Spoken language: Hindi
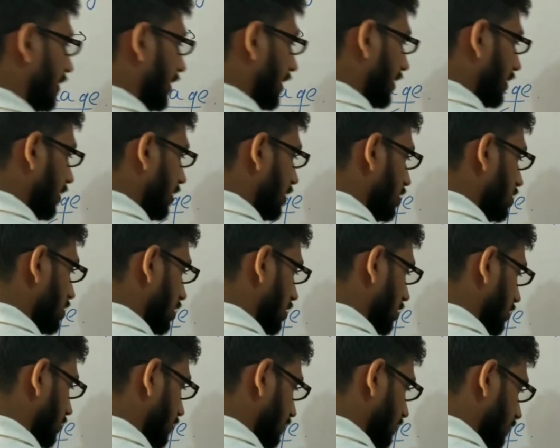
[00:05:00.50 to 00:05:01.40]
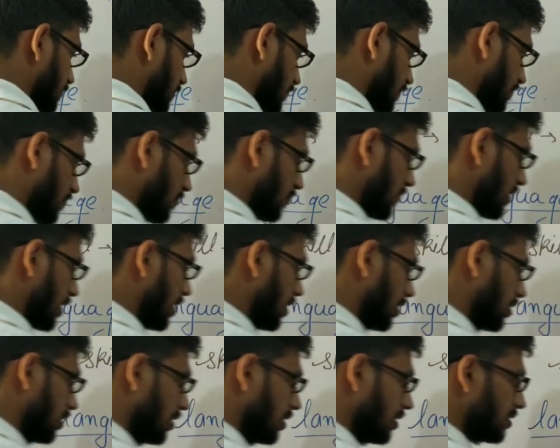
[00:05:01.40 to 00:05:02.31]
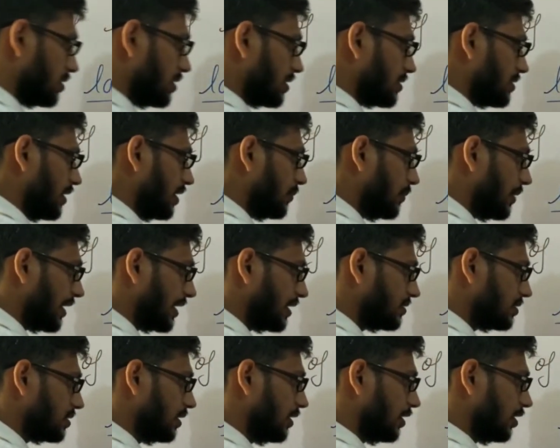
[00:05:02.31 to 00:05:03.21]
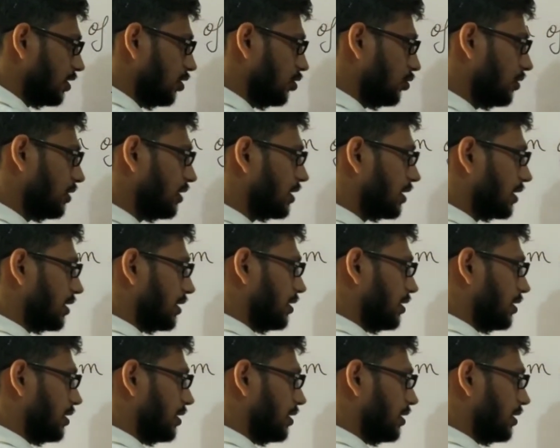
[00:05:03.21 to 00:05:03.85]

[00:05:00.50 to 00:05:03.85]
टेन ही चाहिए है ना जैसे एक वैकेंसी निकली हुई है